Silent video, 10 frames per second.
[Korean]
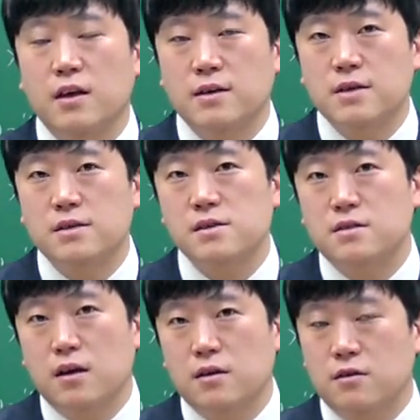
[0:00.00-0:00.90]

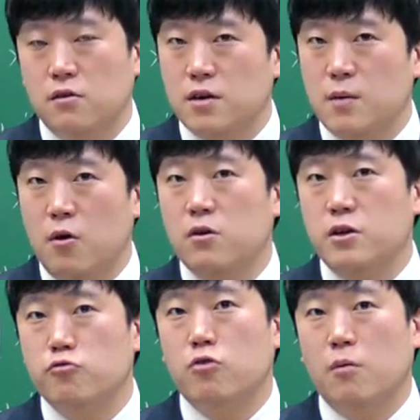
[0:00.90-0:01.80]
사실상 그렇게 먹을
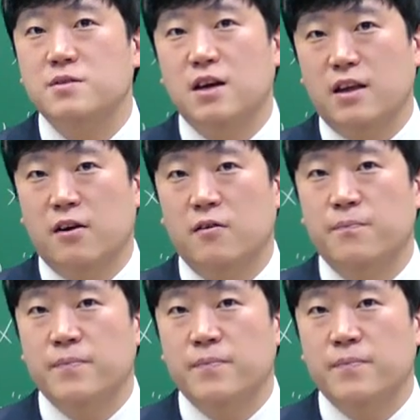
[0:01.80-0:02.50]
이유가 없잖아요.